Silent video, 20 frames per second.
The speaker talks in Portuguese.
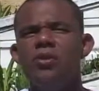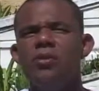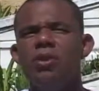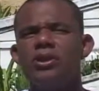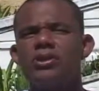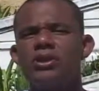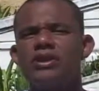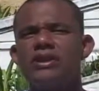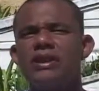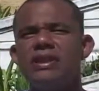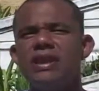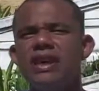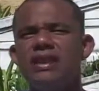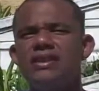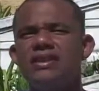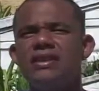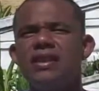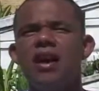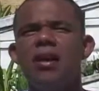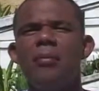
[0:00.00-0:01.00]
uma
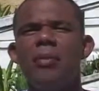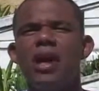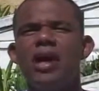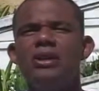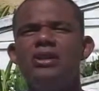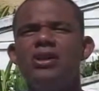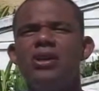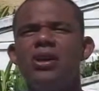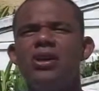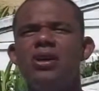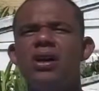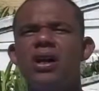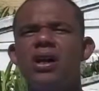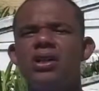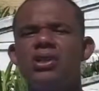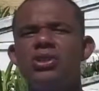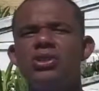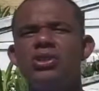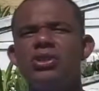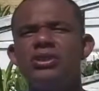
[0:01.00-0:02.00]
sociedade desarmada, eu
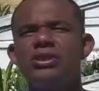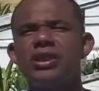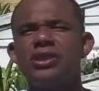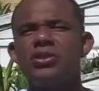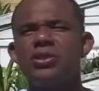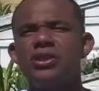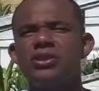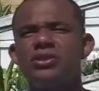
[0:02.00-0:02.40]
acredito que seja